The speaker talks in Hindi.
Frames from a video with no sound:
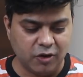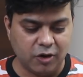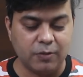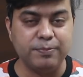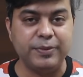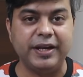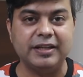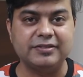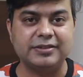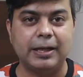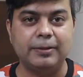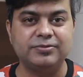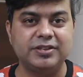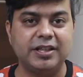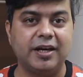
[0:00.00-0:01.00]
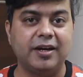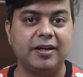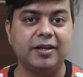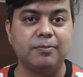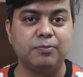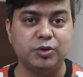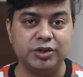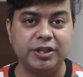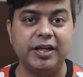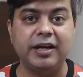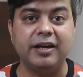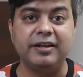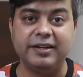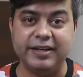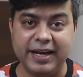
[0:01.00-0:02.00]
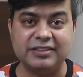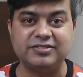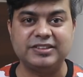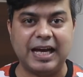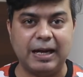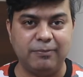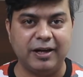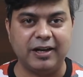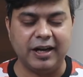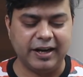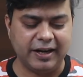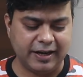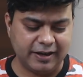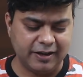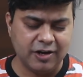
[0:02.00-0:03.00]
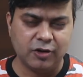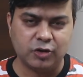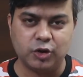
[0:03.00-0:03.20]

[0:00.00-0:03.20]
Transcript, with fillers: और मेरे हिसाब से अगर मुझे नेक्स्ट टैबलेट लेना है